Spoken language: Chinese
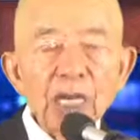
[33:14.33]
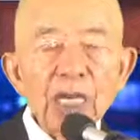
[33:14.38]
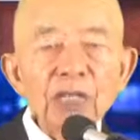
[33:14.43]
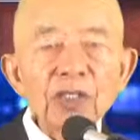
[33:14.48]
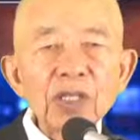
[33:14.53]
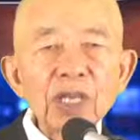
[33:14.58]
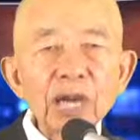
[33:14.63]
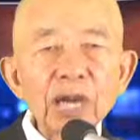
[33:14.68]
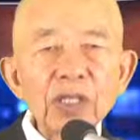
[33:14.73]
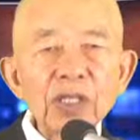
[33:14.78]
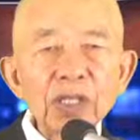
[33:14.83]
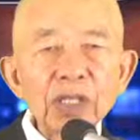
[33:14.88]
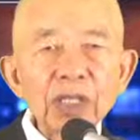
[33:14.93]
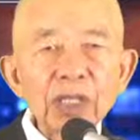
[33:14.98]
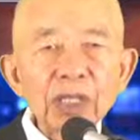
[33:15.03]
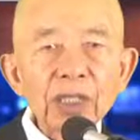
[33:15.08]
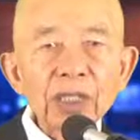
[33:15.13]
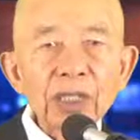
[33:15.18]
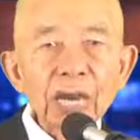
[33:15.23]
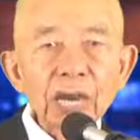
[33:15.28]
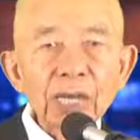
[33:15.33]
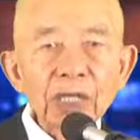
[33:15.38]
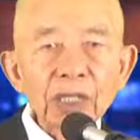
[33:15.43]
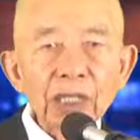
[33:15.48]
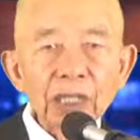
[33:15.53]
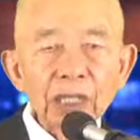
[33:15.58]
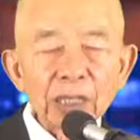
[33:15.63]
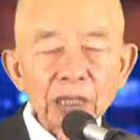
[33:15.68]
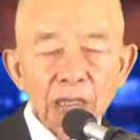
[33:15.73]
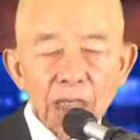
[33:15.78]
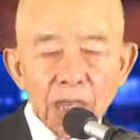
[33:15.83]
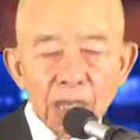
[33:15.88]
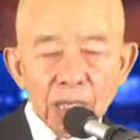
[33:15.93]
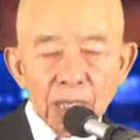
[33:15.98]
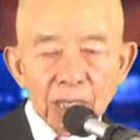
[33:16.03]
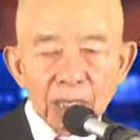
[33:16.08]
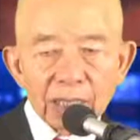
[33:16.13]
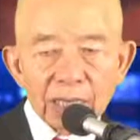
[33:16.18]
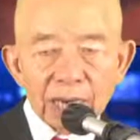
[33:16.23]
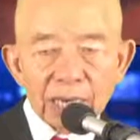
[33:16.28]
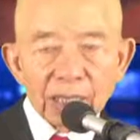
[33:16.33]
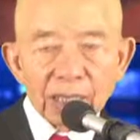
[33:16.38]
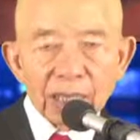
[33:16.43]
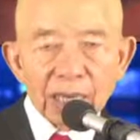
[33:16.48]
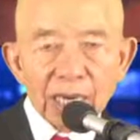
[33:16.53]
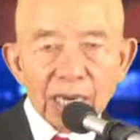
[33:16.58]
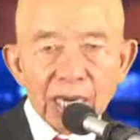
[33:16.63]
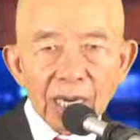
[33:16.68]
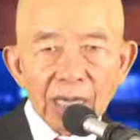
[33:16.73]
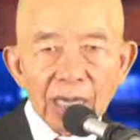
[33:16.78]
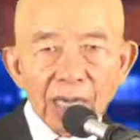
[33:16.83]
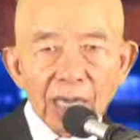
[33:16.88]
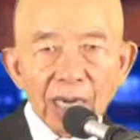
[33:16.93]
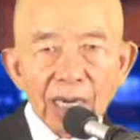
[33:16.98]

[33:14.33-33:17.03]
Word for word: 下次再跟大家